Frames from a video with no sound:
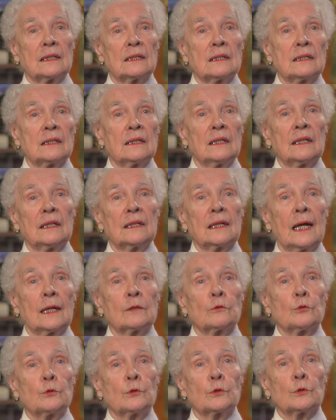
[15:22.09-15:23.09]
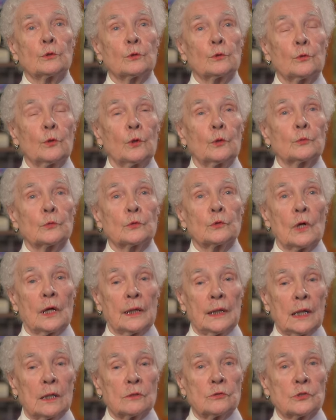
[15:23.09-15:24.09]
ей какую-то комнату,
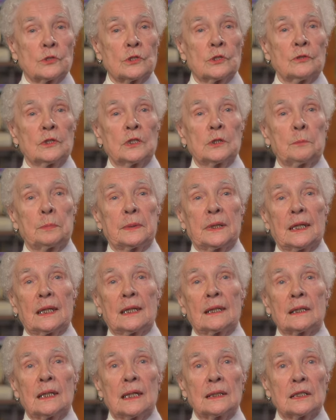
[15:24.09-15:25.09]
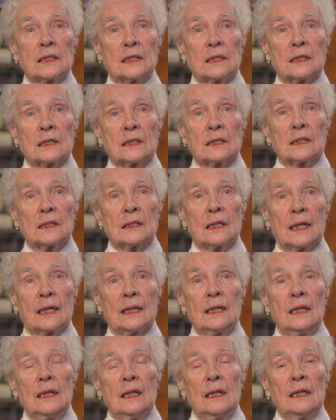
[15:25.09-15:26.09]
а я уже на Петроградской жила –